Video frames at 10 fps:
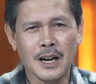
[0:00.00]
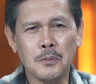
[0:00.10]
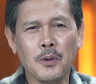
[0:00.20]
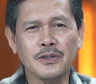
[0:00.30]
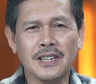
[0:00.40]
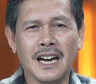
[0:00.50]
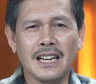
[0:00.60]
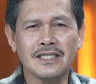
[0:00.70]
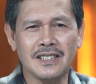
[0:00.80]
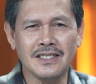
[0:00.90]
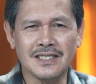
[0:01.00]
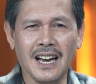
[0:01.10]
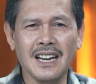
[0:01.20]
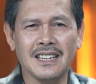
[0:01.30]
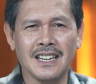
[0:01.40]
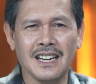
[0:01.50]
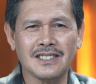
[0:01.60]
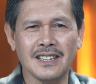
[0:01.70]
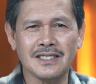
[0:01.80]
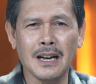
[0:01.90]
Ako po si Alex Tinsay na
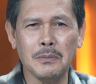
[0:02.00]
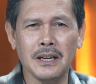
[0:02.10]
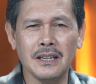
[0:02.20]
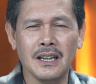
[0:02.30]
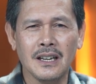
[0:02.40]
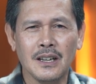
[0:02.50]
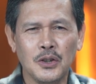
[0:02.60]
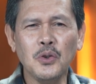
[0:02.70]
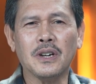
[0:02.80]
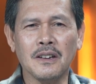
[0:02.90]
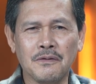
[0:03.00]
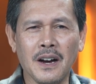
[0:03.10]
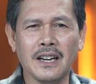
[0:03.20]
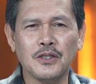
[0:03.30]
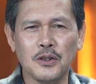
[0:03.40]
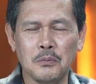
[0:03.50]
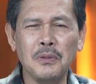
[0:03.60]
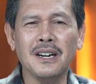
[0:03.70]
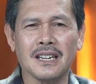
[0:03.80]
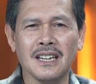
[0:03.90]
nagsasabing, You can find your
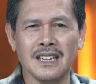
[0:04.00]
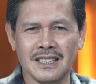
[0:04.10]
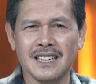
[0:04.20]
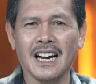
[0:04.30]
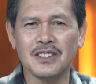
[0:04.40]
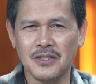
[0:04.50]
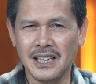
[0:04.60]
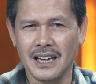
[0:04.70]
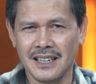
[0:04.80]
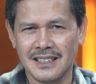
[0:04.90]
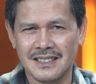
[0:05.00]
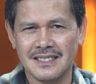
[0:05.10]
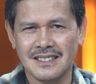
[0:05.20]
miracle in God today.